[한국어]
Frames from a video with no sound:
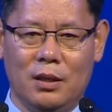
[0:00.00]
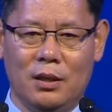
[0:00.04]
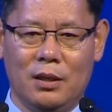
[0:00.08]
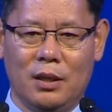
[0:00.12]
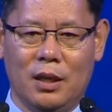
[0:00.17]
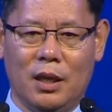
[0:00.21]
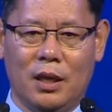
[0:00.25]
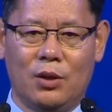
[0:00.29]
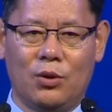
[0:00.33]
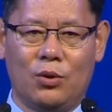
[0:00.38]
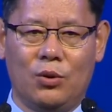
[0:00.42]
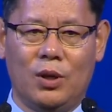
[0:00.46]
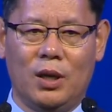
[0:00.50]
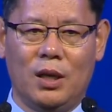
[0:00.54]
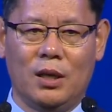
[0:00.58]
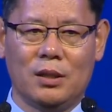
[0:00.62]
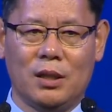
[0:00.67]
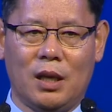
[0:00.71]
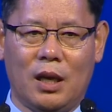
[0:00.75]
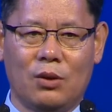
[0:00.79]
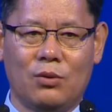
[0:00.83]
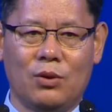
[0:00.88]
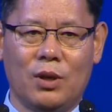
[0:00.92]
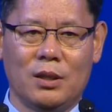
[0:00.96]
애로와
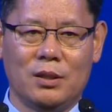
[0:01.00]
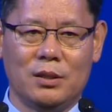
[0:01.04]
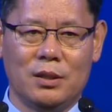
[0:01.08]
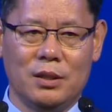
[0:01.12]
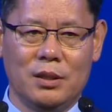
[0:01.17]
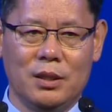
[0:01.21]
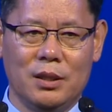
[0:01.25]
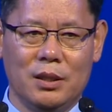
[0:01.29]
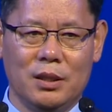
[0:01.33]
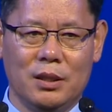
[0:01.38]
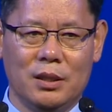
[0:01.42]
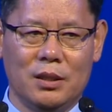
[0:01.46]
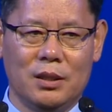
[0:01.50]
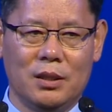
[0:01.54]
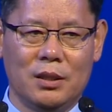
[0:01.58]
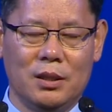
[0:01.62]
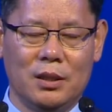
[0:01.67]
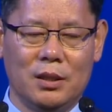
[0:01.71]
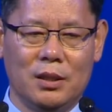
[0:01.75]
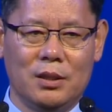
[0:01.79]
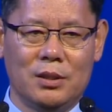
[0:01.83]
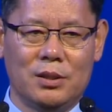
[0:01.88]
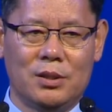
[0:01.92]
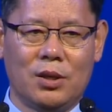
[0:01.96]
난관들이
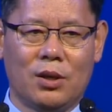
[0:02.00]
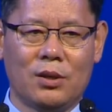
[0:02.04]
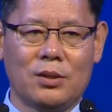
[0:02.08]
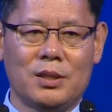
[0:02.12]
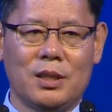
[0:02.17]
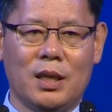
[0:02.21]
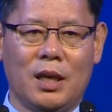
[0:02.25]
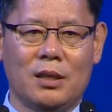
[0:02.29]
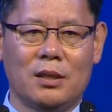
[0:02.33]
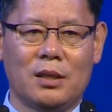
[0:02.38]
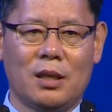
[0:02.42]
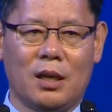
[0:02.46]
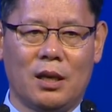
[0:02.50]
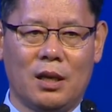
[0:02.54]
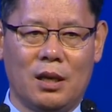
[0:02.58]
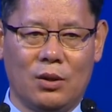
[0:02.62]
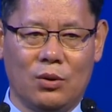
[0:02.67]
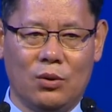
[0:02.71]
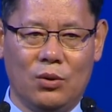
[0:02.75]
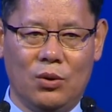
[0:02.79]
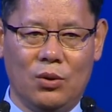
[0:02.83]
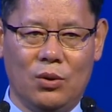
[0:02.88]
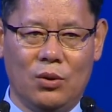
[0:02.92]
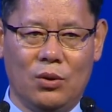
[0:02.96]
적지
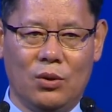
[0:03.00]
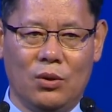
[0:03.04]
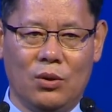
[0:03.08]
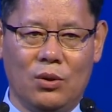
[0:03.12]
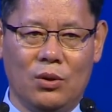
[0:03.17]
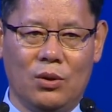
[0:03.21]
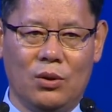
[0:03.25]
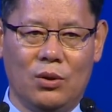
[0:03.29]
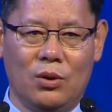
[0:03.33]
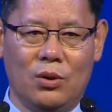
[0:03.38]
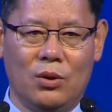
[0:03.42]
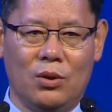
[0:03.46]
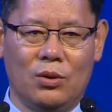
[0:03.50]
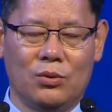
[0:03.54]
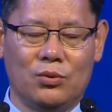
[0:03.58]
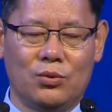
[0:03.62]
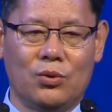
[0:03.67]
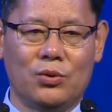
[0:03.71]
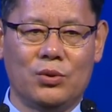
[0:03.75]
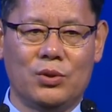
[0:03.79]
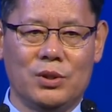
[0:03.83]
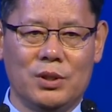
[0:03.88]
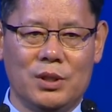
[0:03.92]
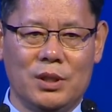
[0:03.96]
않다라고 어,
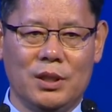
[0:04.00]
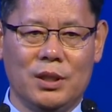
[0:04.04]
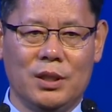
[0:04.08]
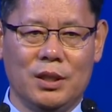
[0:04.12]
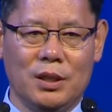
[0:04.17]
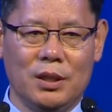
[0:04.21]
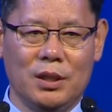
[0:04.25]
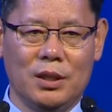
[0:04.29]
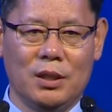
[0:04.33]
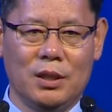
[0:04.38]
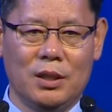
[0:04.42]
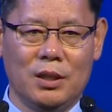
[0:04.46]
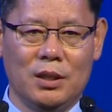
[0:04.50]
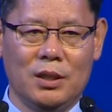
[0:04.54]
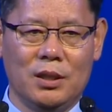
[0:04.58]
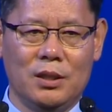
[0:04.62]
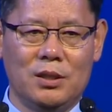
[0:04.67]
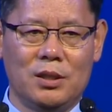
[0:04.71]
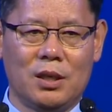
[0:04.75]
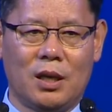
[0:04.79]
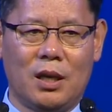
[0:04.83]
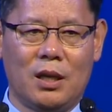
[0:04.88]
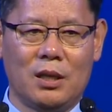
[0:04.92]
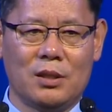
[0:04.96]
누구든지
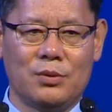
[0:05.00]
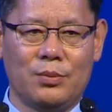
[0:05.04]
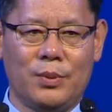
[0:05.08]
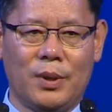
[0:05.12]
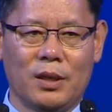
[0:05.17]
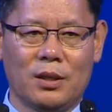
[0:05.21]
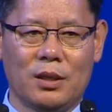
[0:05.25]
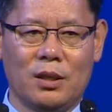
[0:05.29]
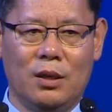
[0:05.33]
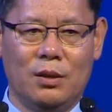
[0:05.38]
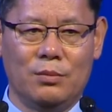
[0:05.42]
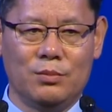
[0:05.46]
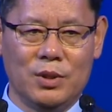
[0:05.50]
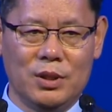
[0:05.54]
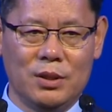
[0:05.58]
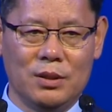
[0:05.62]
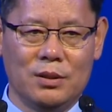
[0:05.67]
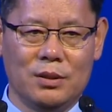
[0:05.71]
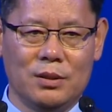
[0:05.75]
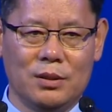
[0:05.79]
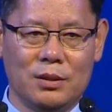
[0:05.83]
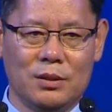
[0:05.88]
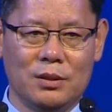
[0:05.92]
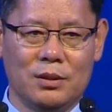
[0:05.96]
인정할 수밖에 없는
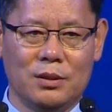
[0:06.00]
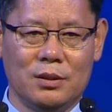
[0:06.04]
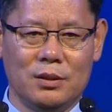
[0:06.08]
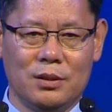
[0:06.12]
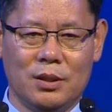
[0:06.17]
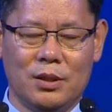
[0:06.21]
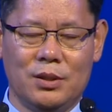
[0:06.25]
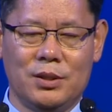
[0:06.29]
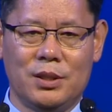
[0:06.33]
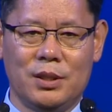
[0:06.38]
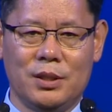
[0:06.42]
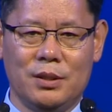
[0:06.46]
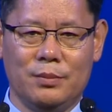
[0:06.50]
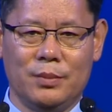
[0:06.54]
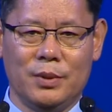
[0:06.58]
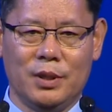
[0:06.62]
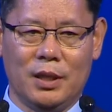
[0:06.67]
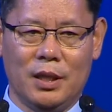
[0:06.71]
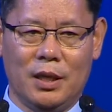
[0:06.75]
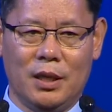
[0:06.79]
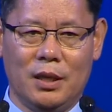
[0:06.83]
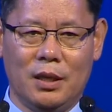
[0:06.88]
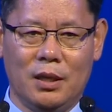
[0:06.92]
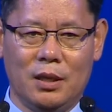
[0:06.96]
음,
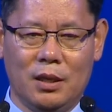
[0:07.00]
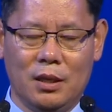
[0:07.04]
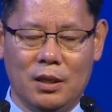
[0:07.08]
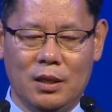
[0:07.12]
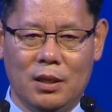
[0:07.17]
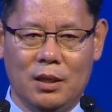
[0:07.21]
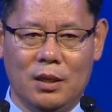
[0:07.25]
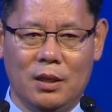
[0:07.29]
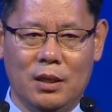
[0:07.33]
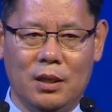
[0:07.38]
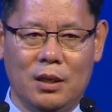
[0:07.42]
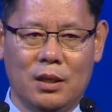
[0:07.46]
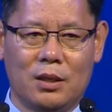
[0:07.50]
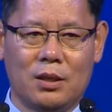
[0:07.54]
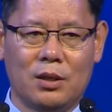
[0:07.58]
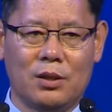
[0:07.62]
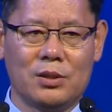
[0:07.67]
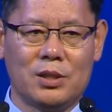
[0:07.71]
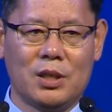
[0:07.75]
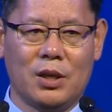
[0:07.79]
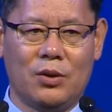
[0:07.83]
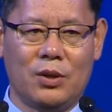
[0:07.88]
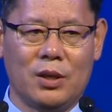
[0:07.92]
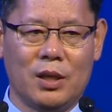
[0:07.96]
현실입니다. 네, 그런
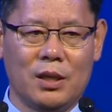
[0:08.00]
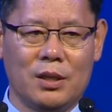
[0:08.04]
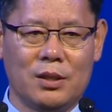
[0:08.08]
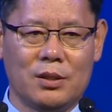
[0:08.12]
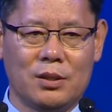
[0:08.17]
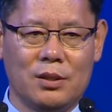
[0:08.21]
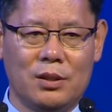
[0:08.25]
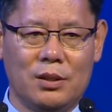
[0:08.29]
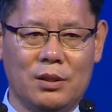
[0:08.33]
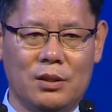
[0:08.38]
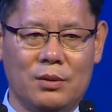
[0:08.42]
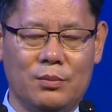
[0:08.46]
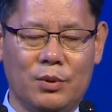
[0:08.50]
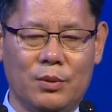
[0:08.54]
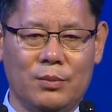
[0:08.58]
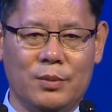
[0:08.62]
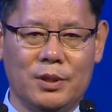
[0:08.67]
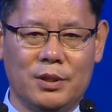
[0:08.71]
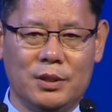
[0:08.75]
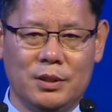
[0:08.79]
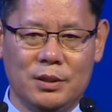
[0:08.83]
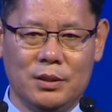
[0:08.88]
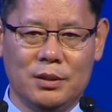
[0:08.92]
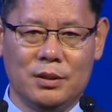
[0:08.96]
차원에서
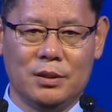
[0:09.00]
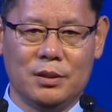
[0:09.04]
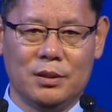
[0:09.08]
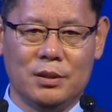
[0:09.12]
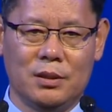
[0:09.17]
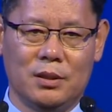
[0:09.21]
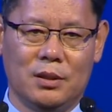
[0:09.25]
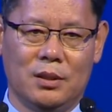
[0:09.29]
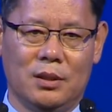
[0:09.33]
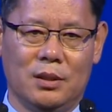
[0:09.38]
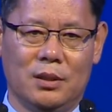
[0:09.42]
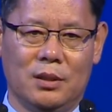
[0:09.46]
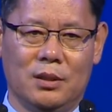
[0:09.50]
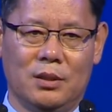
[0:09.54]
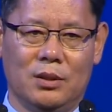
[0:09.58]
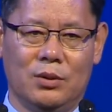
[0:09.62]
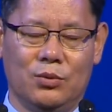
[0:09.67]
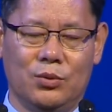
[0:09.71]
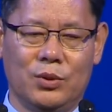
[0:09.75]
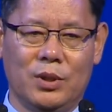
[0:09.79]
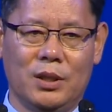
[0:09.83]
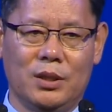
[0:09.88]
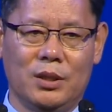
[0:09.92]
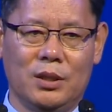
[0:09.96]
보면은
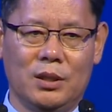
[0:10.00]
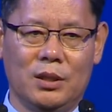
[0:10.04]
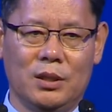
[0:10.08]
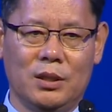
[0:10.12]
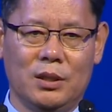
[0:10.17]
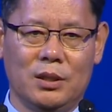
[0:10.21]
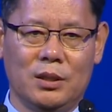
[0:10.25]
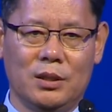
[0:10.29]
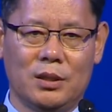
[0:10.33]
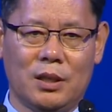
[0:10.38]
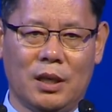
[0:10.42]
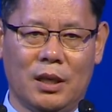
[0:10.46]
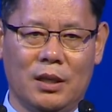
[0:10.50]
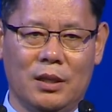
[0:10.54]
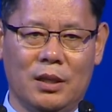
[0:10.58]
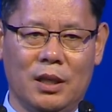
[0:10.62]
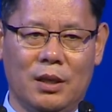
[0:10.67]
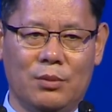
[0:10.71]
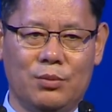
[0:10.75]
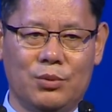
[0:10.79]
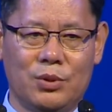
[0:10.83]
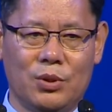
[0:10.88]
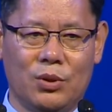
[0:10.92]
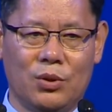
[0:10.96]
우리 사회
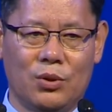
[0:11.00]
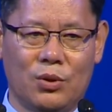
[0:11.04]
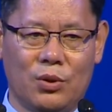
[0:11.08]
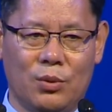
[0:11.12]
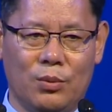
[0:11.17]
내부적으로